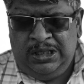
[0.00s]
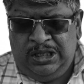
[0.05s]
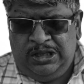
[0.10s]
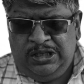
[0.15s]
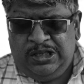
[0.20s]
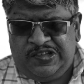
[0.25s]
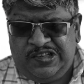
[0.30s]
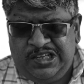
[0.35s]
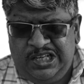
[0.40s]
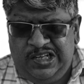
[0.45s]

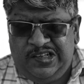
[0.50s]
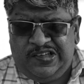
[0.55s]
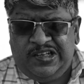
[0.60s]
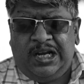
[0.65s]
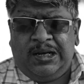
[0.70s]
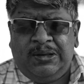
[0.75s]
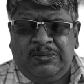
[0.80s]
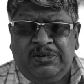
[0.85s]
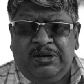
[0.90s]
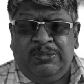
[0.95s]
இந்த சீரீஸ்
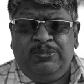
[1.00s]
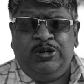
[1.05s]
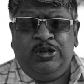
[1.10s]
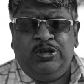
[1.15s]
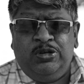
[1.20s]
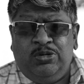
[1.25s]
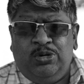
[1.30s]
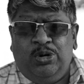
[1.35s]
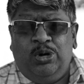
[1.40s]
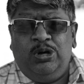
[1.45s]
ஆரம்பிக்கும்
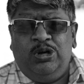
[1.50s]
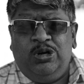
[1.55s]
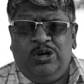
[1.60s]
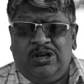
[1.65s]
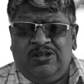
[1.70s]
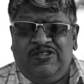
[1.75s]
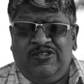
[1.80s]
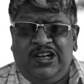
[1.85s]
போது கோல்டோட